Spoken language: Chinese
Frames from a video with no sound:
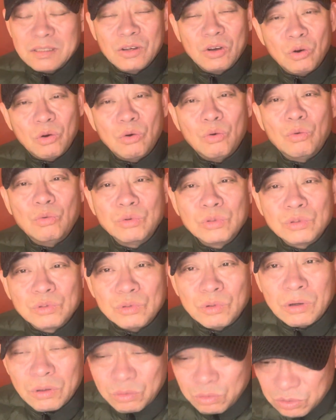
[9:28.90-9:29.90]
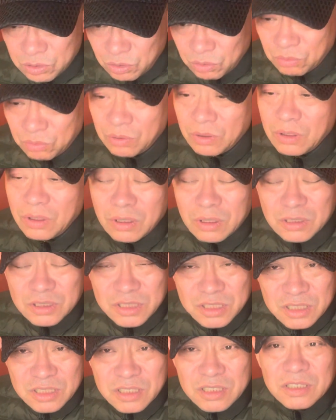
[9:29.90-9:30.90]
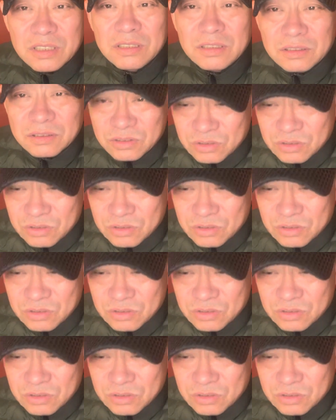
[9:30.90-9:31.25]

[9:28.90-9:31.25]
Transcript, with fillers: 忽左忽右，行